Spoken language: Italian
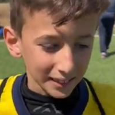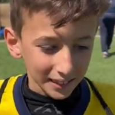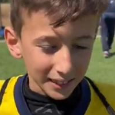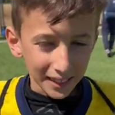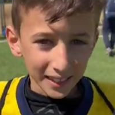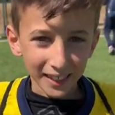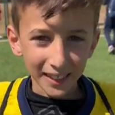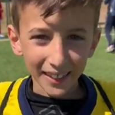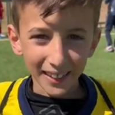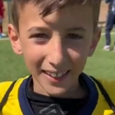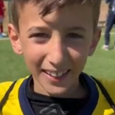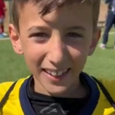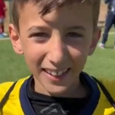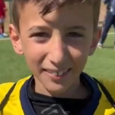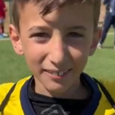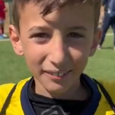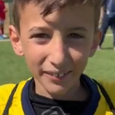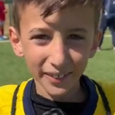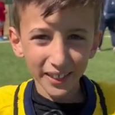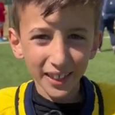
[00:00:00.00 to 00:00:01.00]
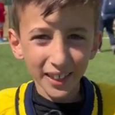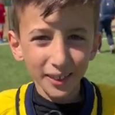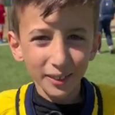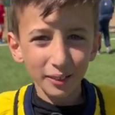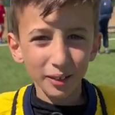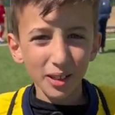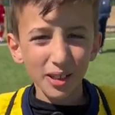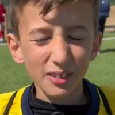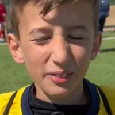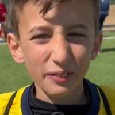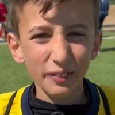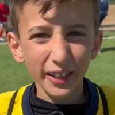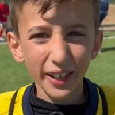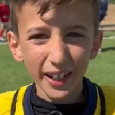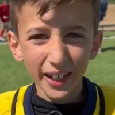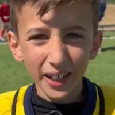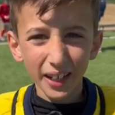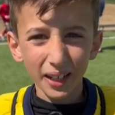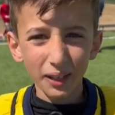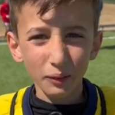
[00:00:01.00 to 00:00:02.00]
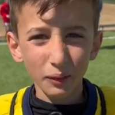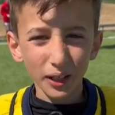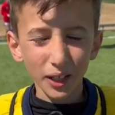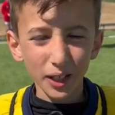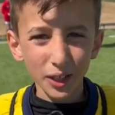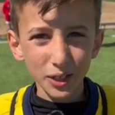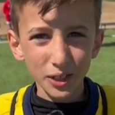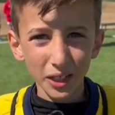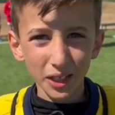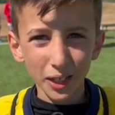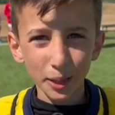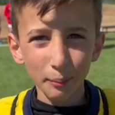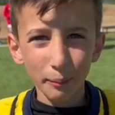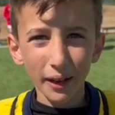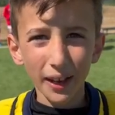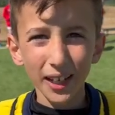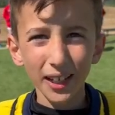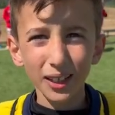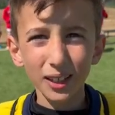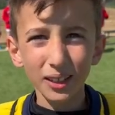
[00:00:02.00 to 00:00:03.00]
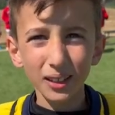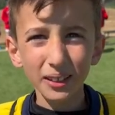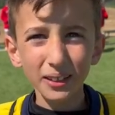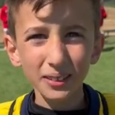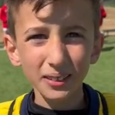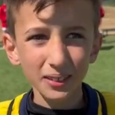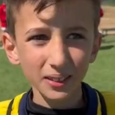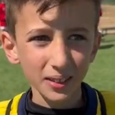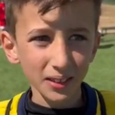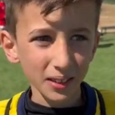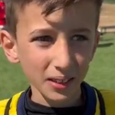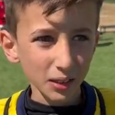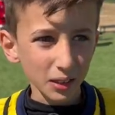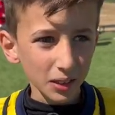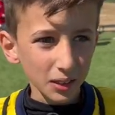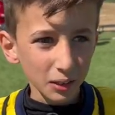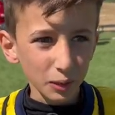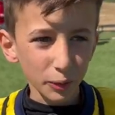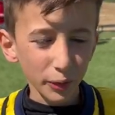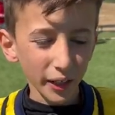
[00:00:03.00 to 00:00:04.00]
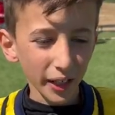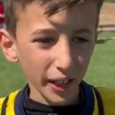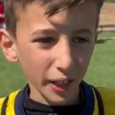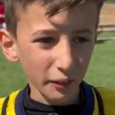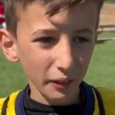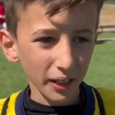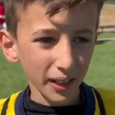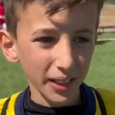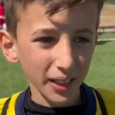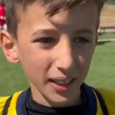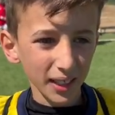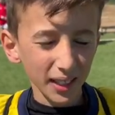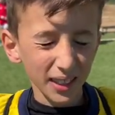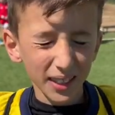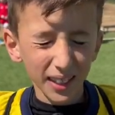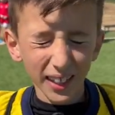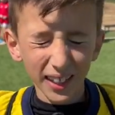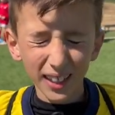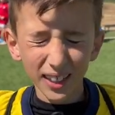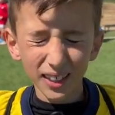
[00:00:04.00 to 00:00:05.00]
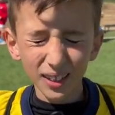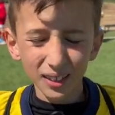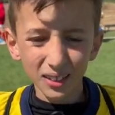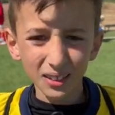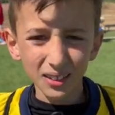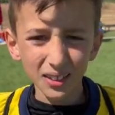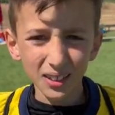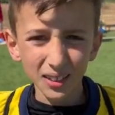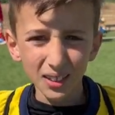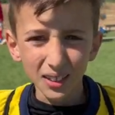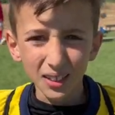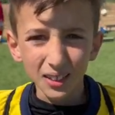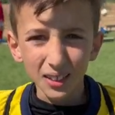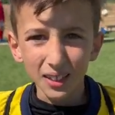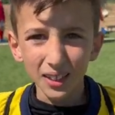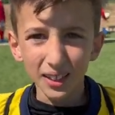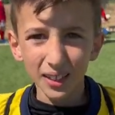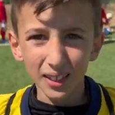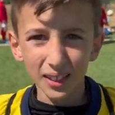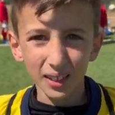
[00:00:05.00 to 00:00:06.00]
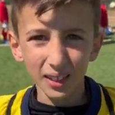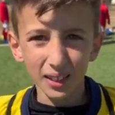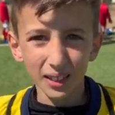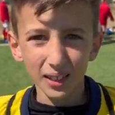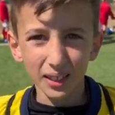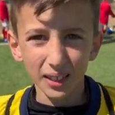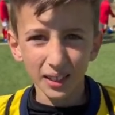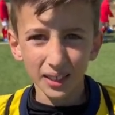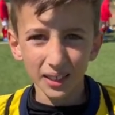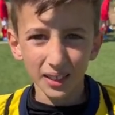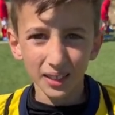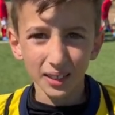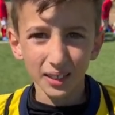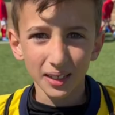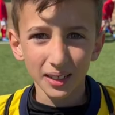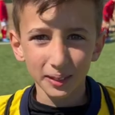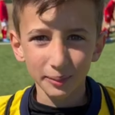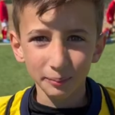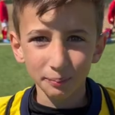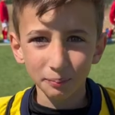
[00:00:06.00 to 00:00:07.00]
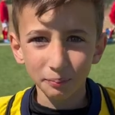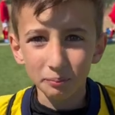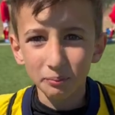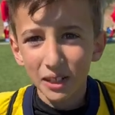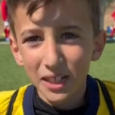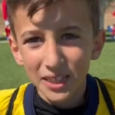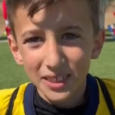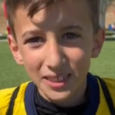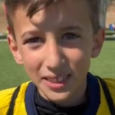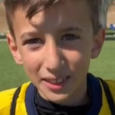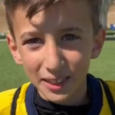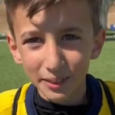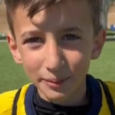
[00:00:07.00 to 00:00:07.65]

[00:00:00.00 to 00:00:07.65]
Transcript: Ah, nella finale dovevamo fare qualcosa di meglio, curare qualche dettaglio e basta.